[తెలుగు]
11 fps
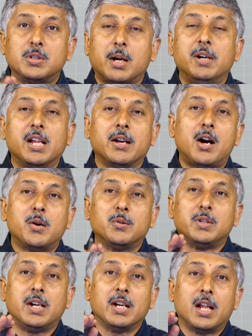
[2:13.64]
తమిళనాడు
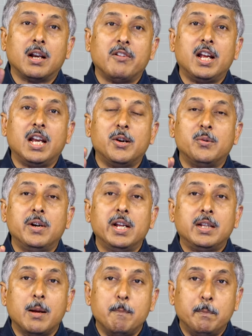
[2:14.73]
తిరునల్వేలి నుండి
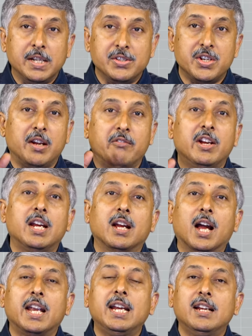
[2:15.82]
తెప్పించేవి
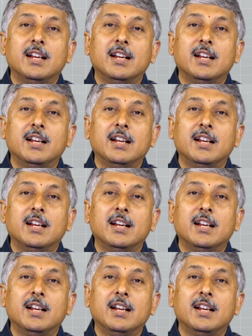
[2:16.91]
అని